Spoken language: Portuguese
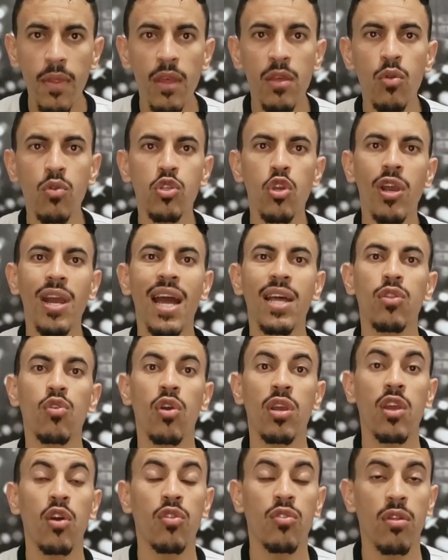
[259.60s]
e o
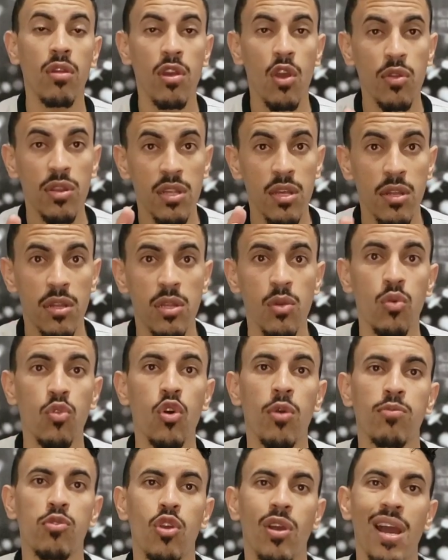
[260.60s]
jogador que eu, eu esqueci o
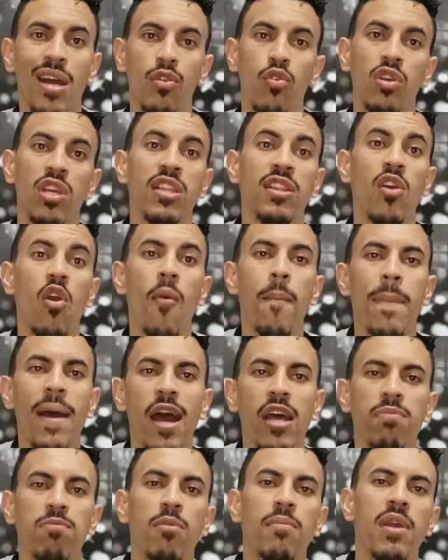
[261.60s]
nome do jogador que deu o
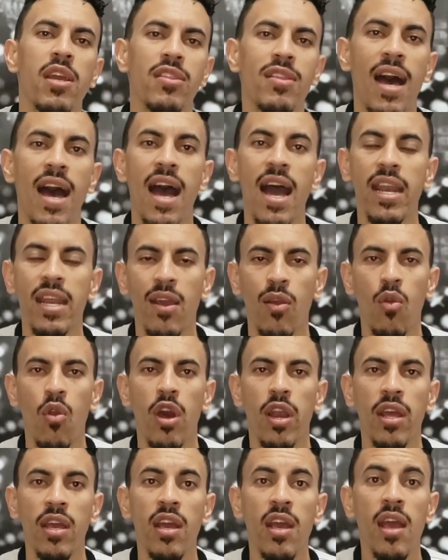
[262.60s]
passo para o meio da área
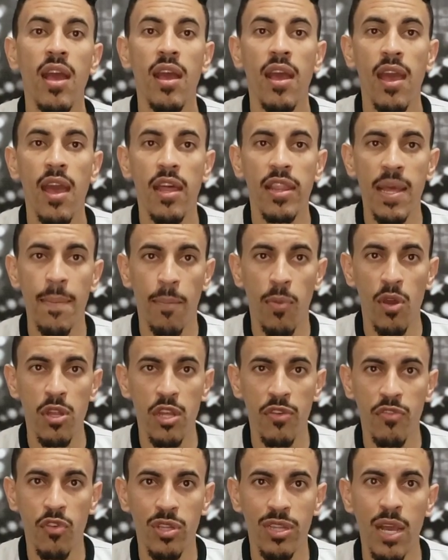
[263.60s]
agora, é, depois
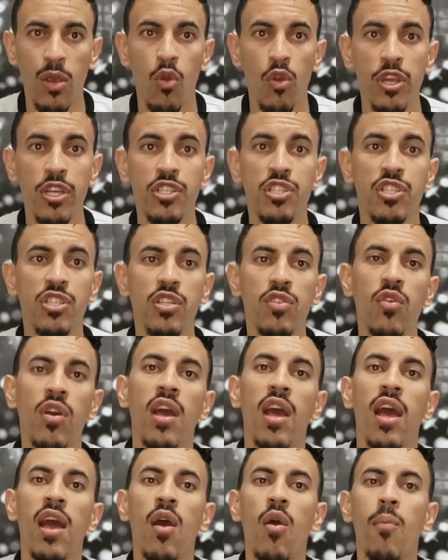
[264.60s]
eu vou estar tá corrigindo,
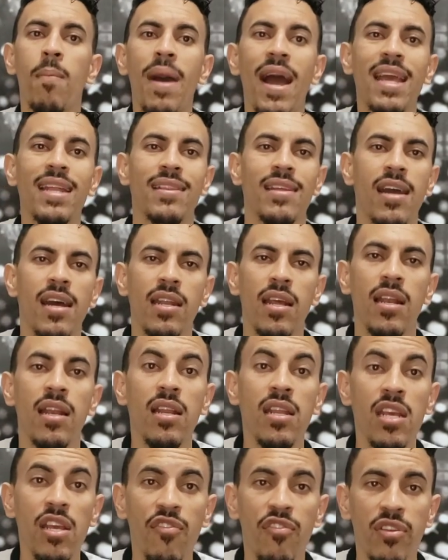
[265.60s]
Maidana,
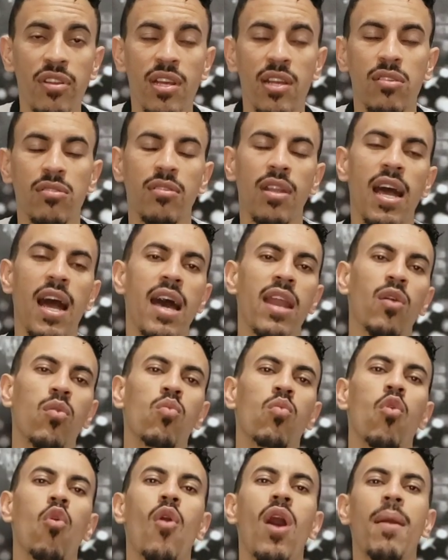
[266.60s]
livre dentro da área
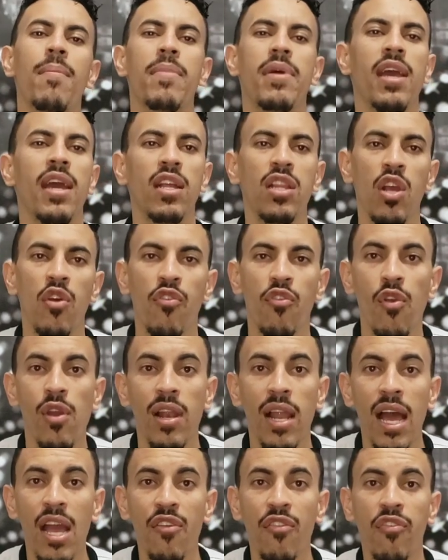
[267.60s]
com o gol aberto, foi
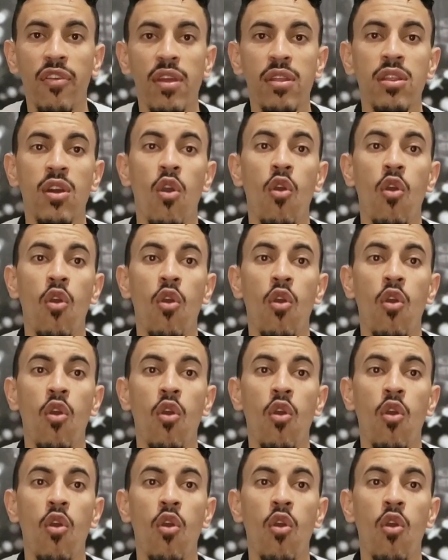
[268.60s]
lá e fez